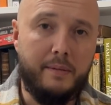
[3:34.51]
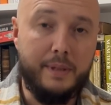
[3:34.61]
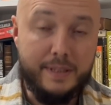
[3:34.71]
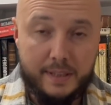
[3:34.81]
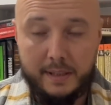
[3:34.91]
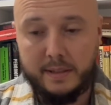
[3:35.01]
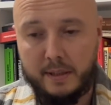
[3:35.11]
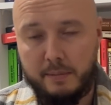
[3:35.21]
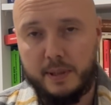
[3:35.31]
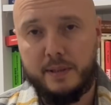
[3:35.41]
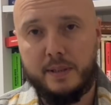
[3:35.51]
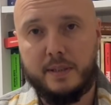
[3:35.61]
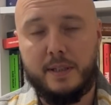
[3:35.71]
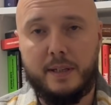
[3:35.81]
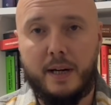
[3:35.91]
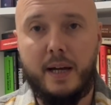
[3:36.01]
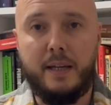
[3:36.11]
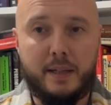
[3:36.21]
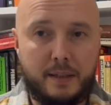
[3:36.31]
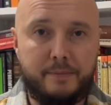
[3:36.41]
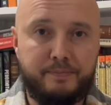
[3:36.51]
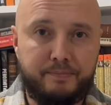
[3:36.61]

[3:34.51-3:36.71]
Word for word: авестийское, персидское райх,